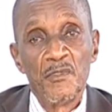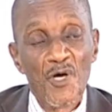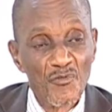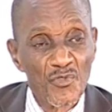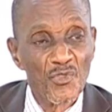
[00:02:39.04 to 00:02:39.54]

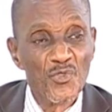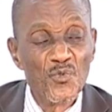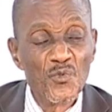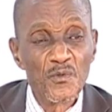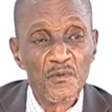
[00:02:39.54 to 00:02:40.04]
d'entre
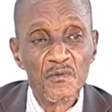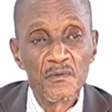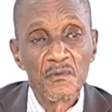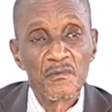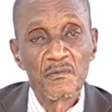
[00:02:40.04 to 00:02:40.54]
nous,
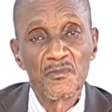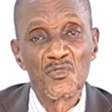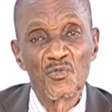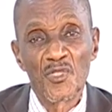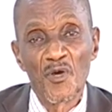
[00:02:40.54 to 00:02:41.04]

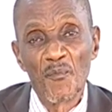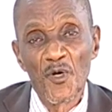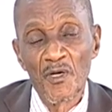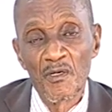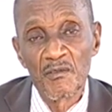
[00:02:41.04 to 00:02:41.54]

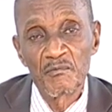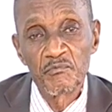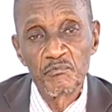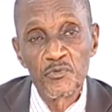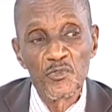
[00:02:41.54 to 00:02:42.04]
notamment
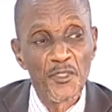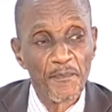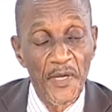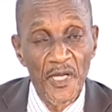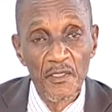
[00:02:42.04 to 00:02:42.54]
pour ne
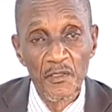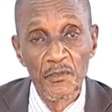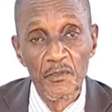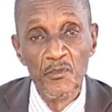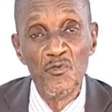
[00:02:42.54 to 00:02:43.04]
parler
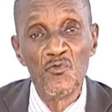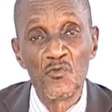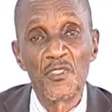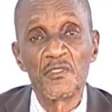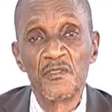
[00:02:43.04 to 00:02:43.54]
que de
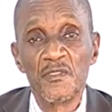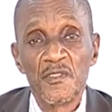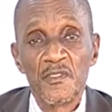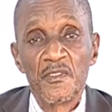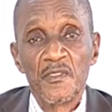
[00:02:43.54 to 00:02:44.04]
nous, hein,
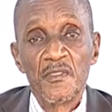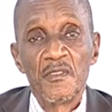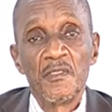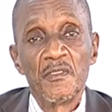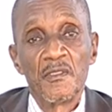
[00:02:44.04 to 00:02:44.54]

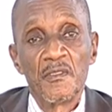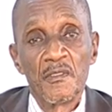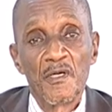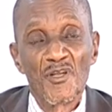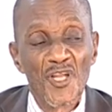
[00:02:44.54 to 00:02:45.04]

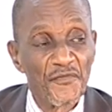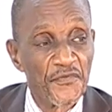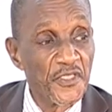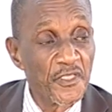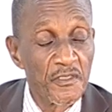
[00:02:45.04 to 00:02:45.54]
en
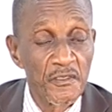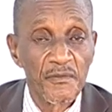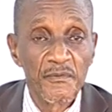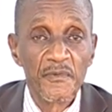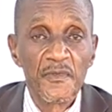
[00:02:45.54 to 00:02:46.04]
Afrique,
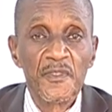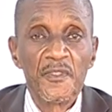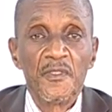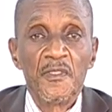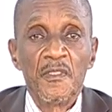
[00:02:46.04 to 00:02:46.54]

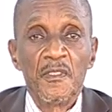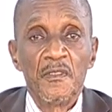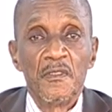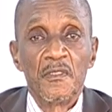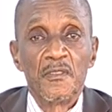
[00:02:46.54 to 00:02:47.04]

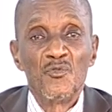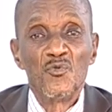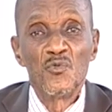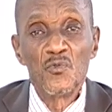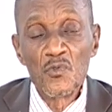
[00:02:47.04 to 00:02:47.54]

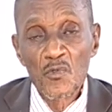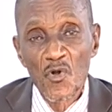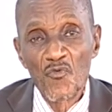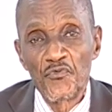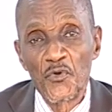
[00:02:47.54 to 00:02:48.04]
nous
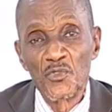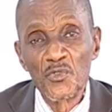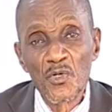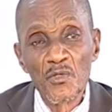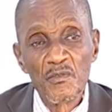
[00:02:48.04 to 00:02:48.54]

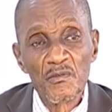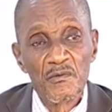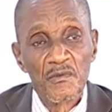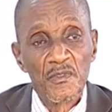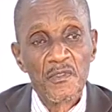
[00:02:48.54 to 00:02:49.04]
confondons
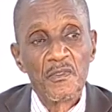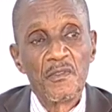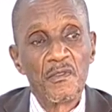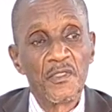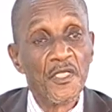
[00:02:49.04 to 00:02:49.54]

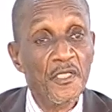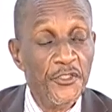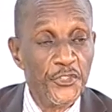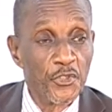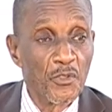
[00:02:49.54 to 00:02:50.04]

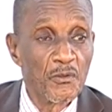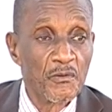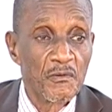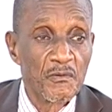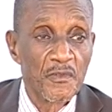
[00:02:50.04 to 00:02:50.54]
religion
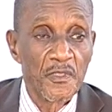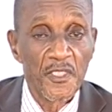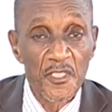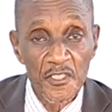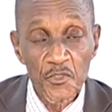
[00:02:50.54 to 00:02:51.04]

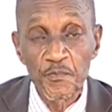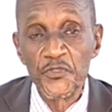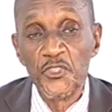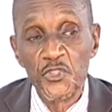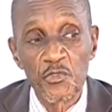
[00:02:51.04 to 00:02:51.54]
et
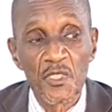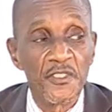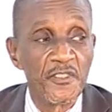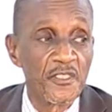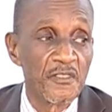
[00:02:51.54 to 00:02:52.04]

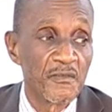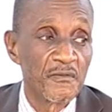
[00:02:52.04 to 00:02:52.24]
spiritualité.